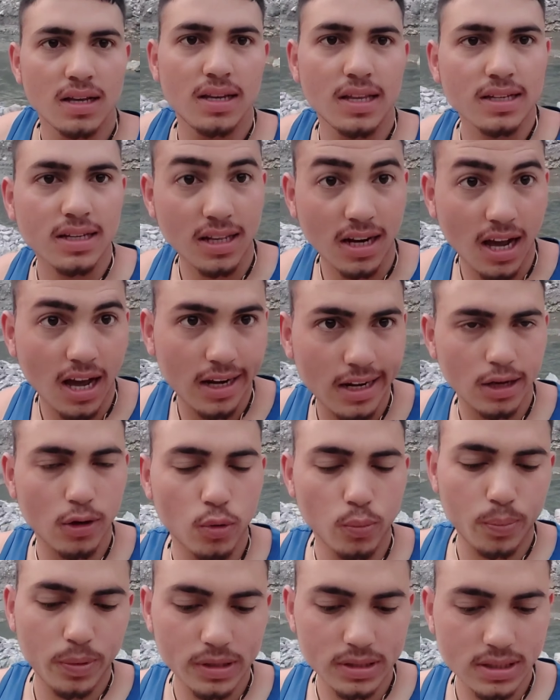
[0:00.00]
लेकर आना है
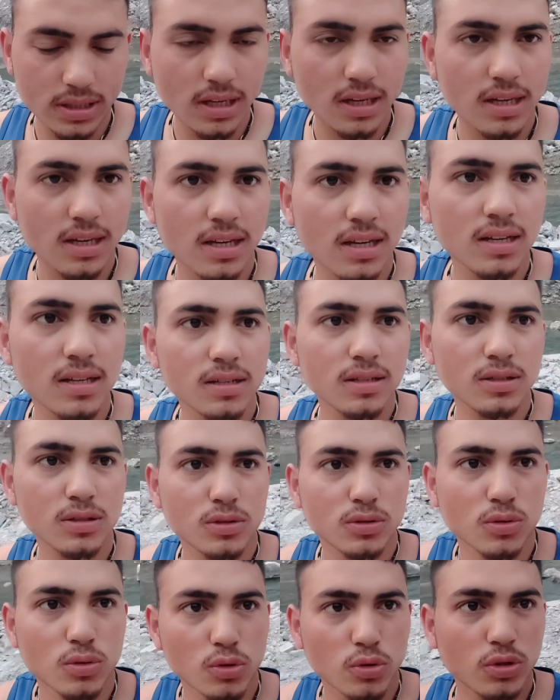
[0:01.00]
ऊपर से
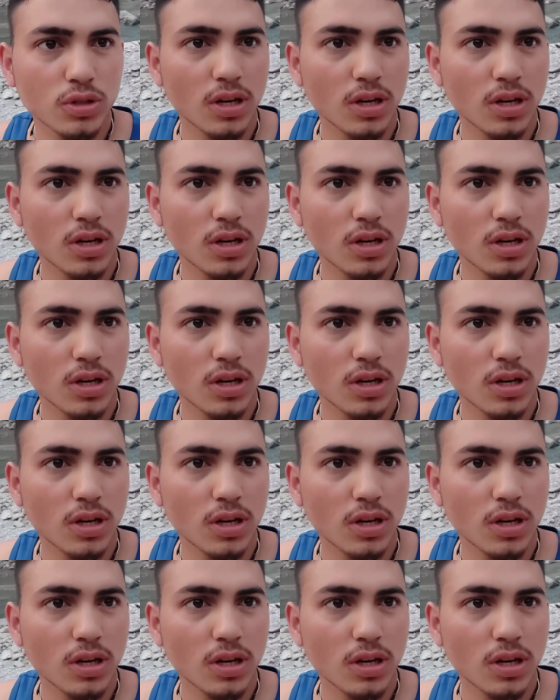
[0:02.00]
तो so,